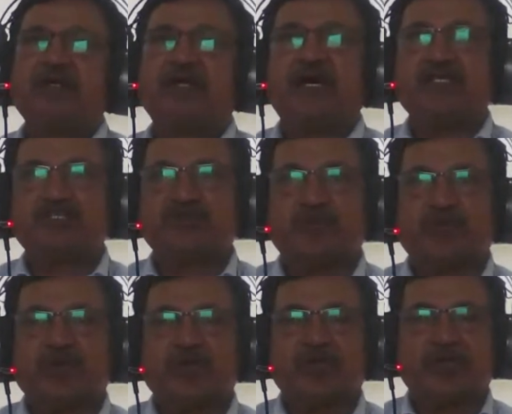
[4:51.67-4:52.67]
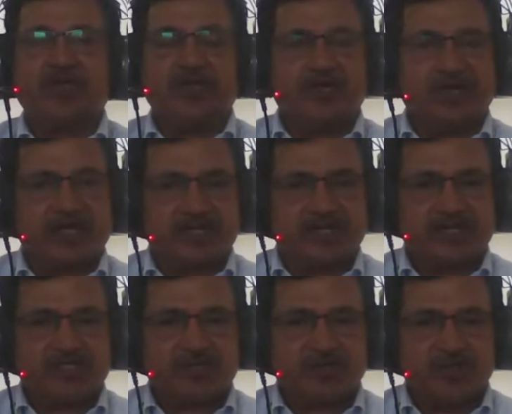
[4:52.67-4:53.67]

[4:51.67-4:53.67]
ডান্স বলি রিক্রিয়েশন